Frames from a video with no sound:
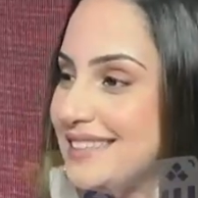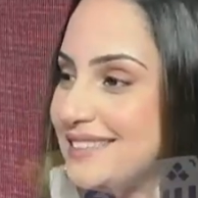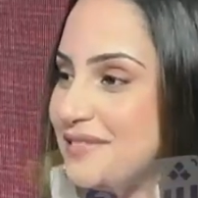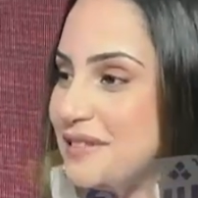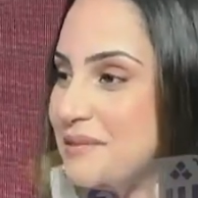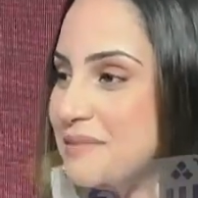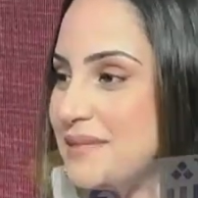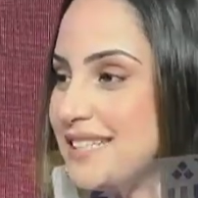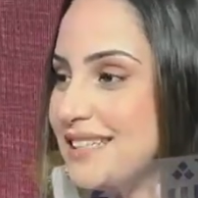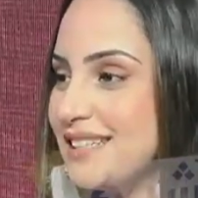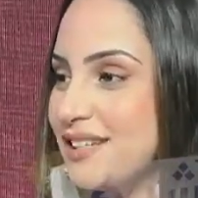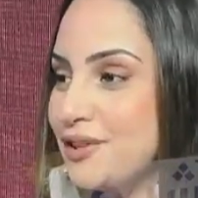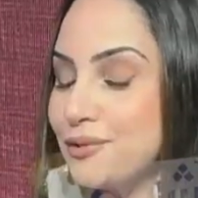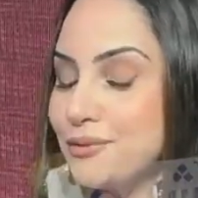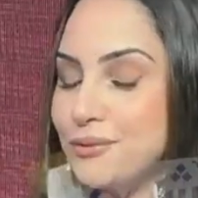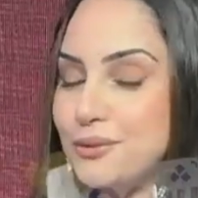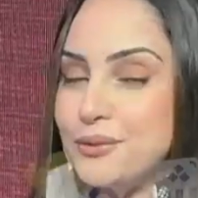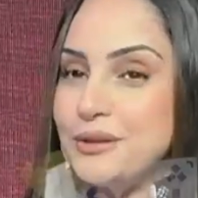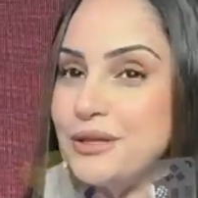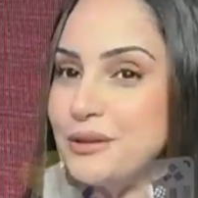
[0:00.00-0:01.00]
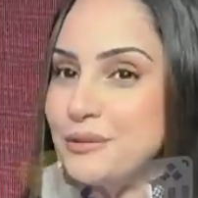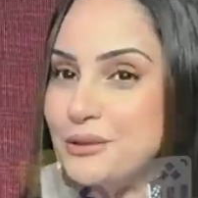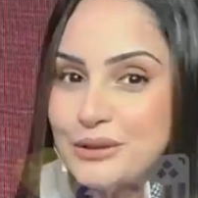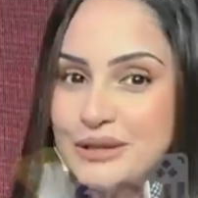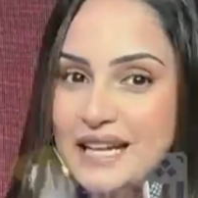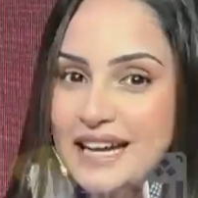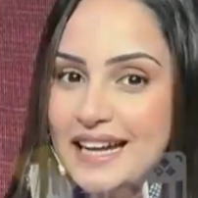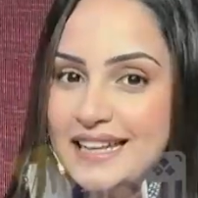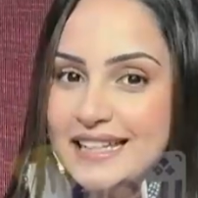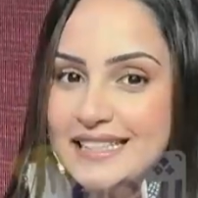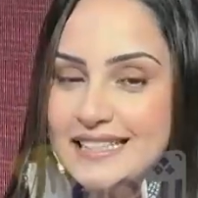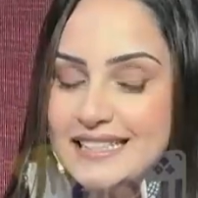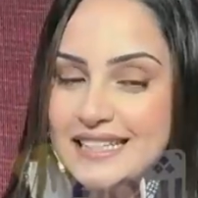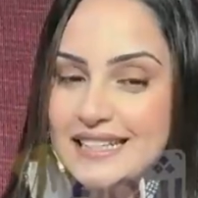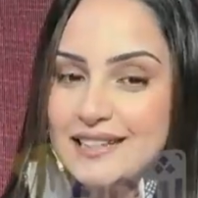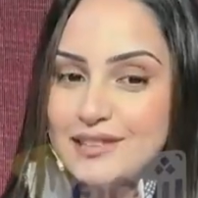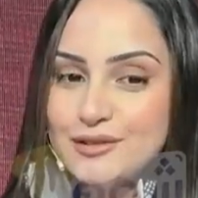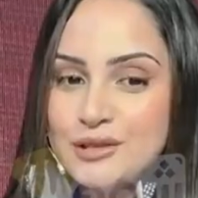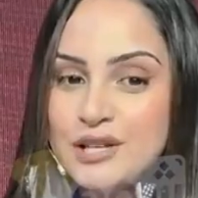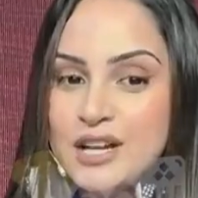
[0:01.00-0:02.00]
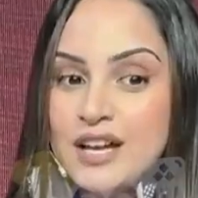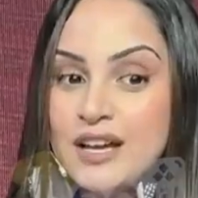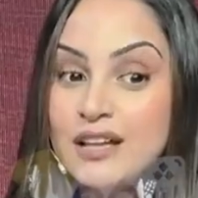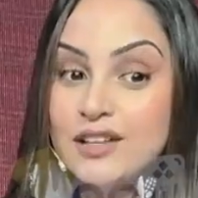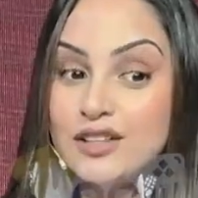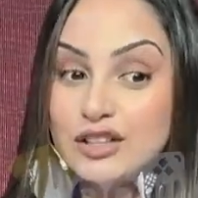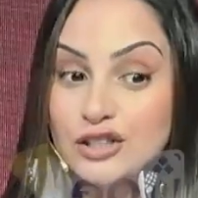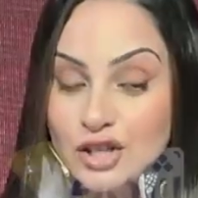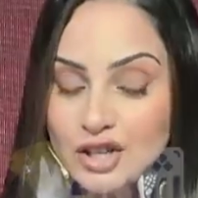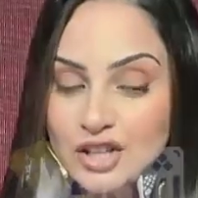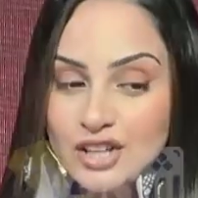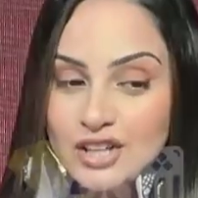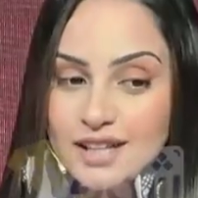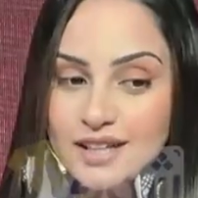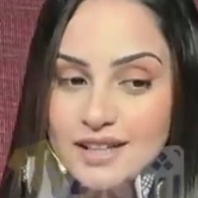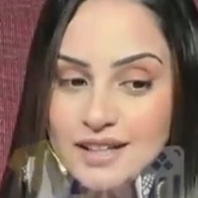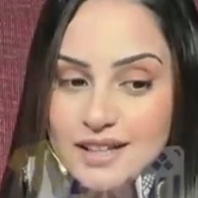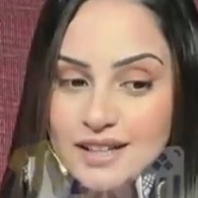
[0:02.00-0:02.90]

فهمتيني يروينوا الحياه ديالو دونك